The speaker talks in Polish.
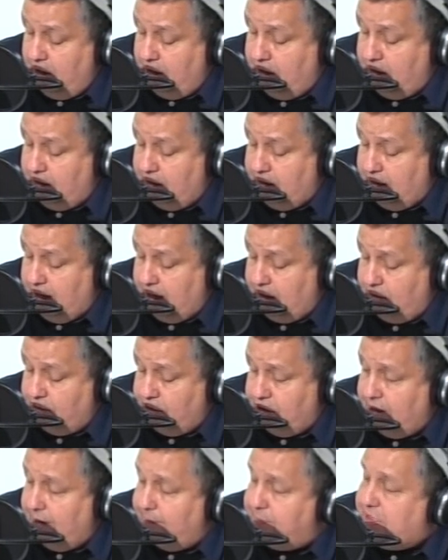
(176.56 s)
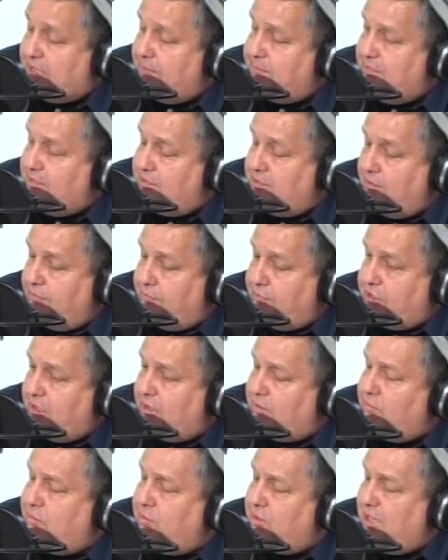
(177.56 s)
na godzinę. Przepis
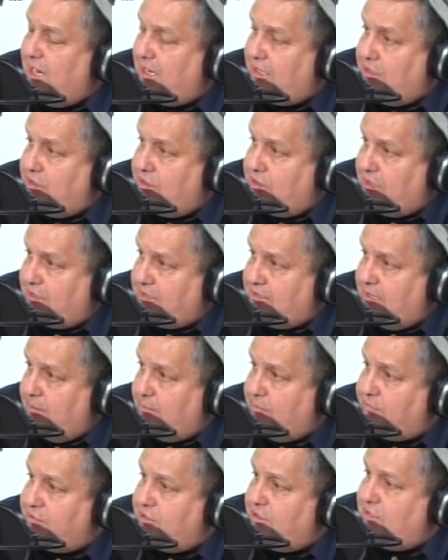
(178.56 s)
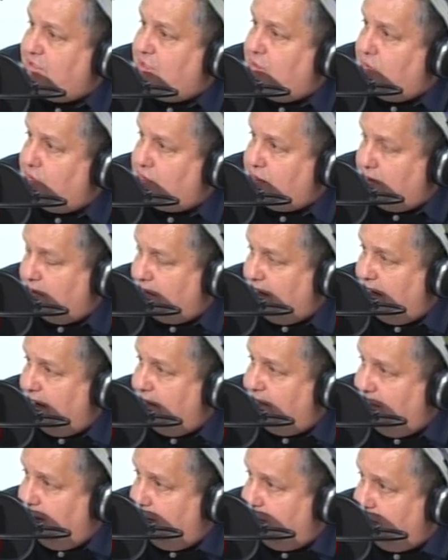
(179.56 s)
wszedł już jakiś czas temu. Wszyscy doskonale
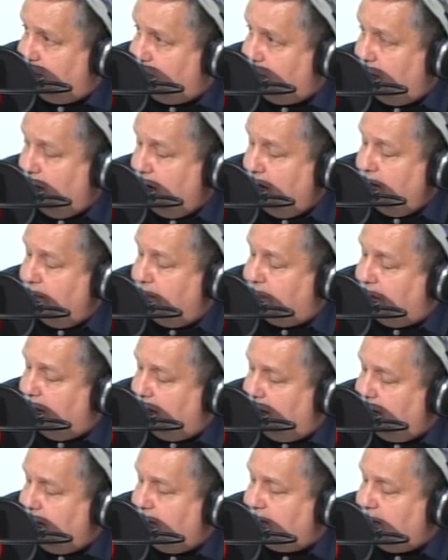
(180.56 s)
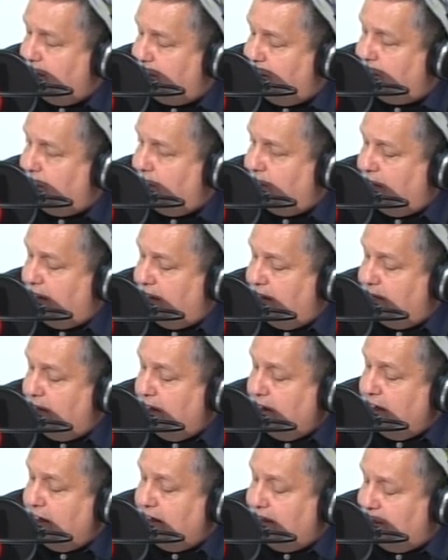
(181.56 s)
wiemy, że w terenie zabudowanym,
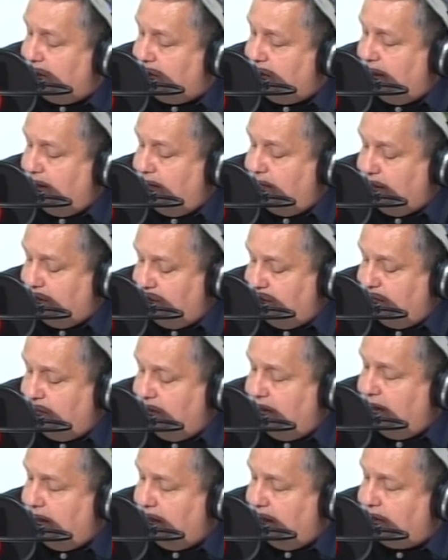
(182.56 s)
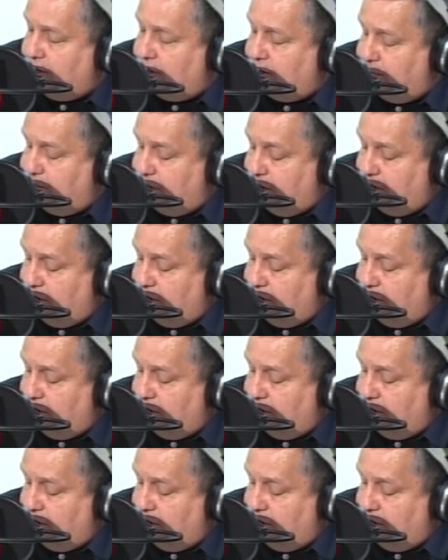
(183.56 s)
jeżeli będziemy jechać szybciej niż